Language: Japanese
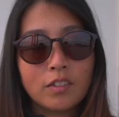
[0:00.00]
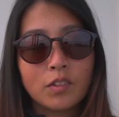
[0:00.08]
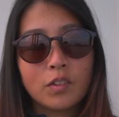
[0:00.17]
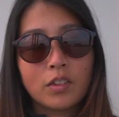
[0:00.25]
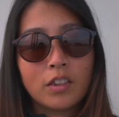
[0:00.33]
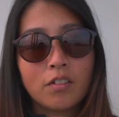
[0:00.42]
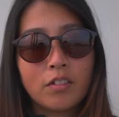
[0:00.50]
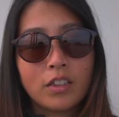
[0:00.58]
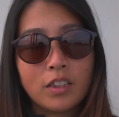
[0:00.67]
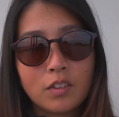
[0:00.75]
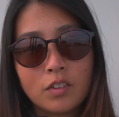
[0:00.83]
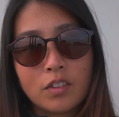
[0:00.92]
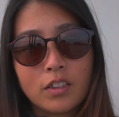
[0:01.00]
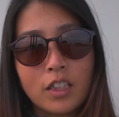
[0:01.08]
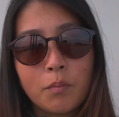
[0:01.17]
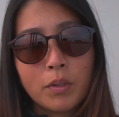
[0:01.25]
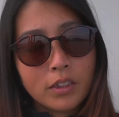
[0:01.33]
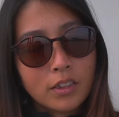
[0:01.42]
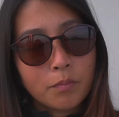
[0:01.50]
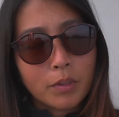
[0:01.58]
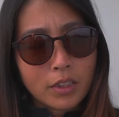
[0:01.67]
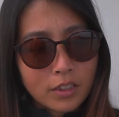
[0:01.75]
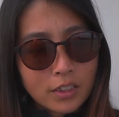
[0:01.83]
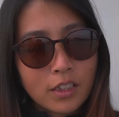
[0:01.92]
の動画は以上となりますま
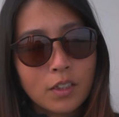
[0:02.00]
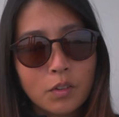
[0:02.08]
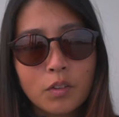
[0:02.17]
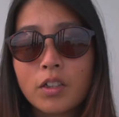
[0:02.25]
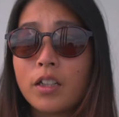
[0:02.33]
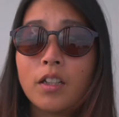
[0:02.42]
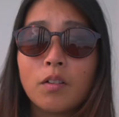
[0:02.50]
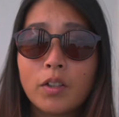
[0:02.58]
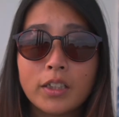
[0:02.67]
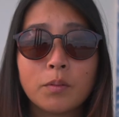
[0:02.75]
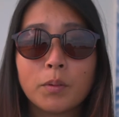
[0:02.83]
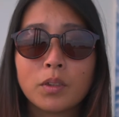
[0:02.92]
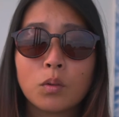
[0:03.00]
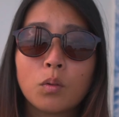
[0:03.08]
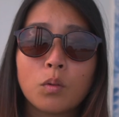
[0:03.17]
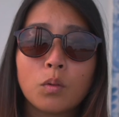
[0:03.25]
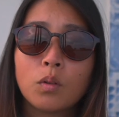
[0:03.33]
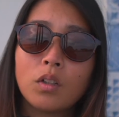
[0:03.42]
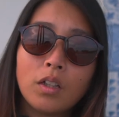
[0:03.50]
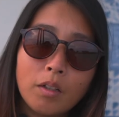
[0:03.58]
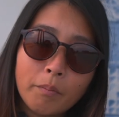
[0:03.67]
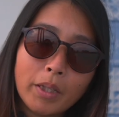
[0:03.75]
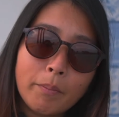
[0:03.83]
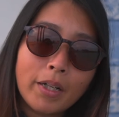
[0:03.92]
た次回の動画でお会いしましょう
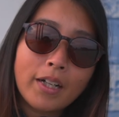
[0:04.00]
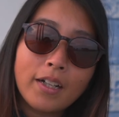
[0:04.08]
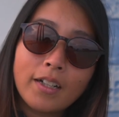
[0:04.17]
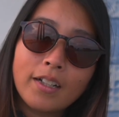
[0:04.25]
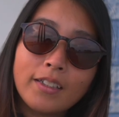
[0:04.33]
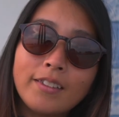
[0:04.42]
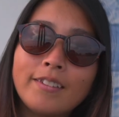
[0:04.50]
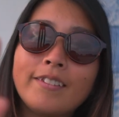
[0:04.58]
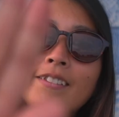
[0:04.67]
バイバーイ